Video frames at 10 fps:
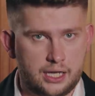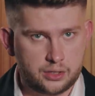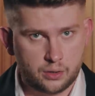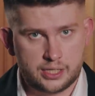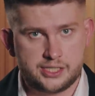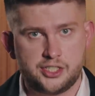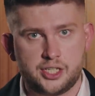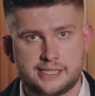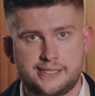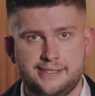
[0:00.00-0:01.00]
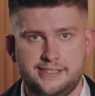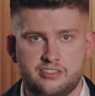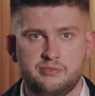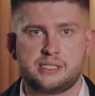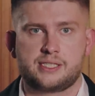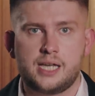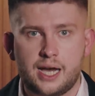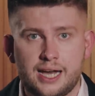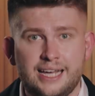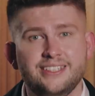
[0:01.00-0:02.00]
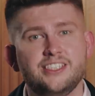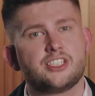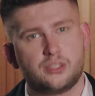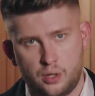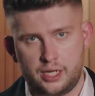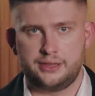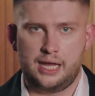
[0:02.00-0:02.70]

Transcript: который сейчас сидит в местах не столь